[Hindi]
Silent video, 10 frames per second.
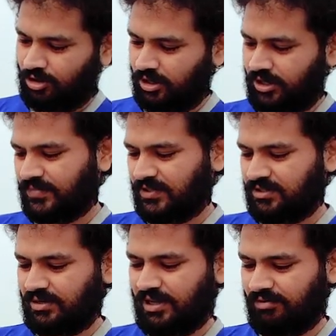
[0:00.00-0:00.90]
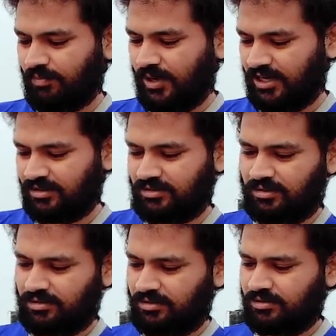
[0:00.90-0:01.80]
गॉड दिस लेवल
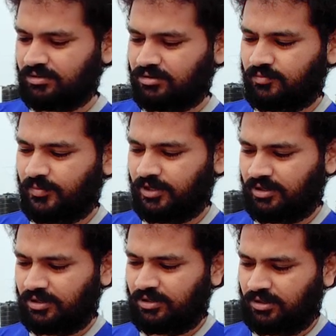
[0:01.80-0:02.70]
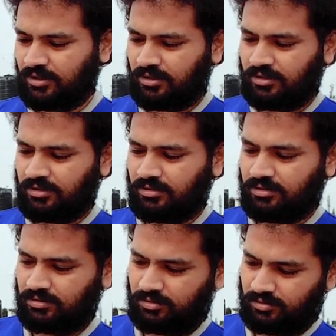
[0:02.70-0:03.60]
बैलेंसर स्पिरिट
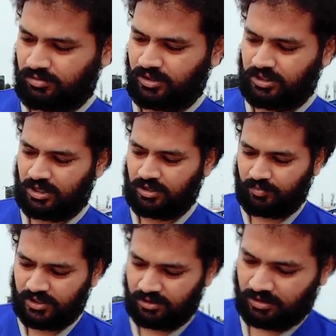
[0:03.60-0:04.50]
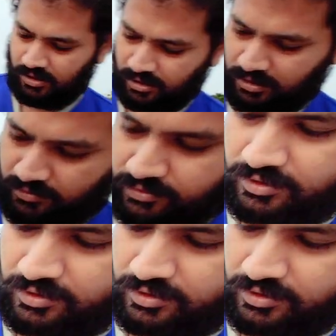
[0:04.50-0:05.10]
जो कि यहाँ पे है इफ़